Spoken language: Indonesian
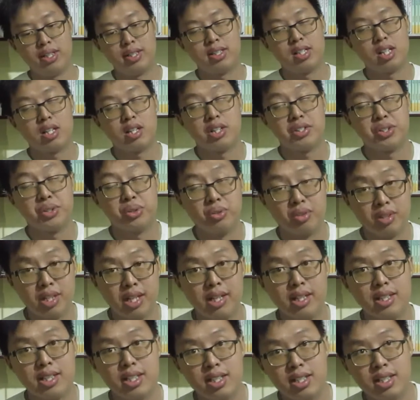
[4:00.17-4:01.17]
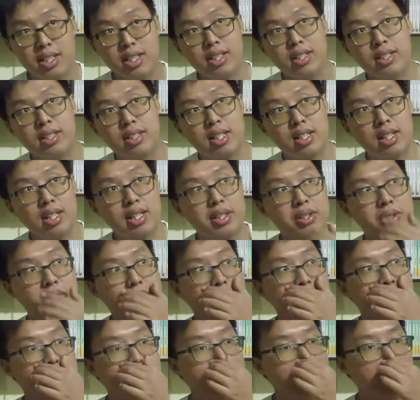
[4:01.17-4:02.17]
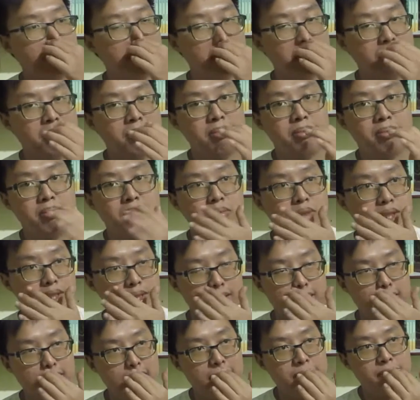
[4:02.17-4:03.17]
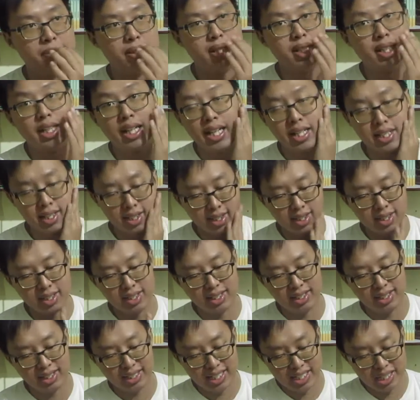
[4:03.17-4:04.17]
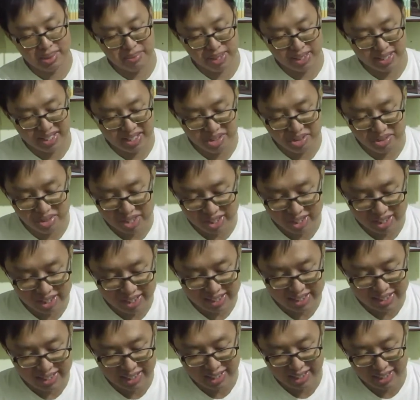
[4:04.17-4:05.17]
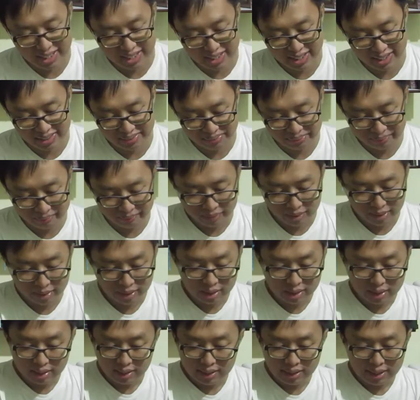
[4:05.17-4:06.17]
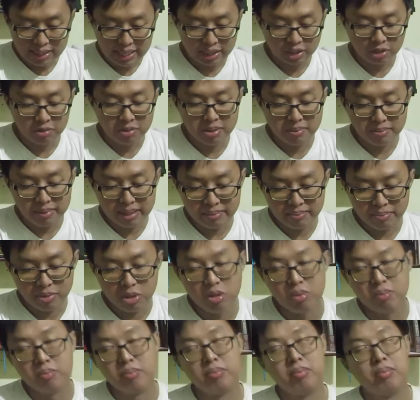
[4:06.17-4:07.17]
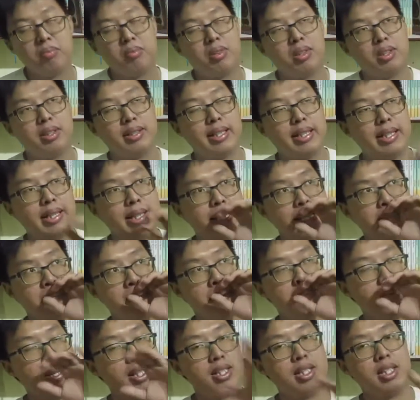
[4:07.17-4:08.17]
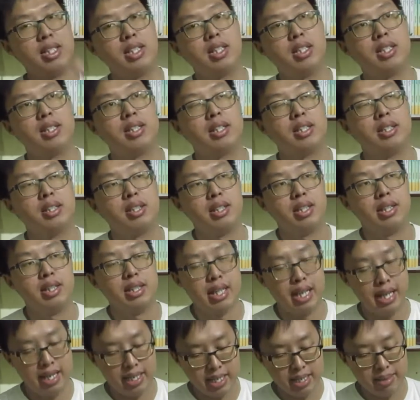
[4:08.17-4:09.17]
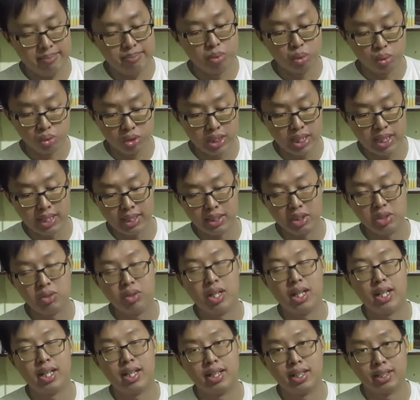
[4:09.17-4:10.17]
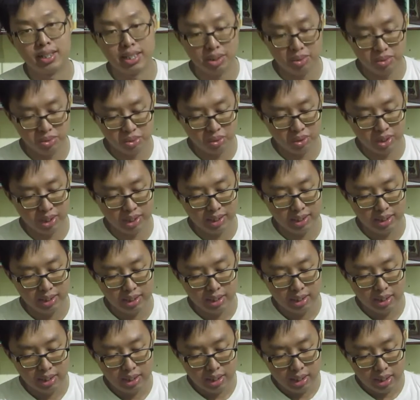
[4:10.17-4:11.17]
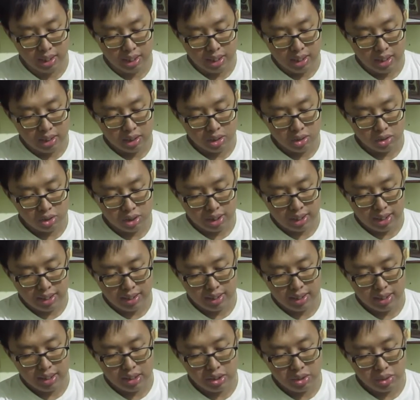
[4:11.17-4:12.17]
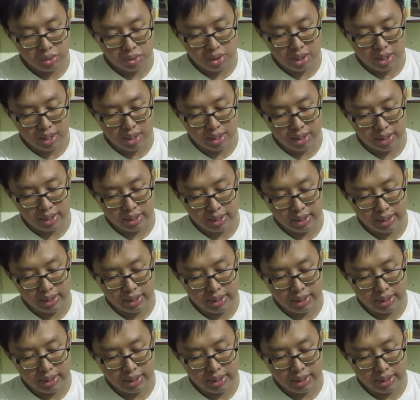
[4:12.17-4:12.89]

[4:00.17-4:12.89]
internasional jadi internasional buatan Amerika jadi nggak ada bahasa Indonesia nya kayaknya atau memang belum emang masih ada booknya gitulah nggak tahu juga terus selain itu dari